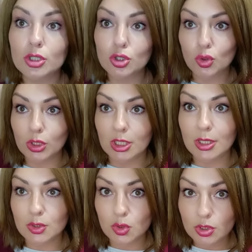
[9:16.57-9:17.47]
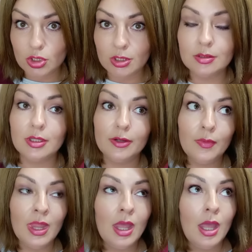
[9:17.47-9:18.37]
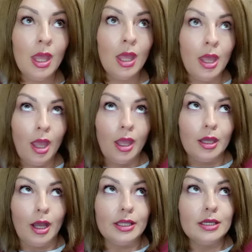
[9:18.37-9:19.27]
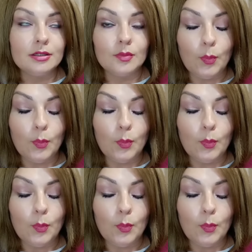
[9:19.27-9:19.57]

широкий носочек, да, и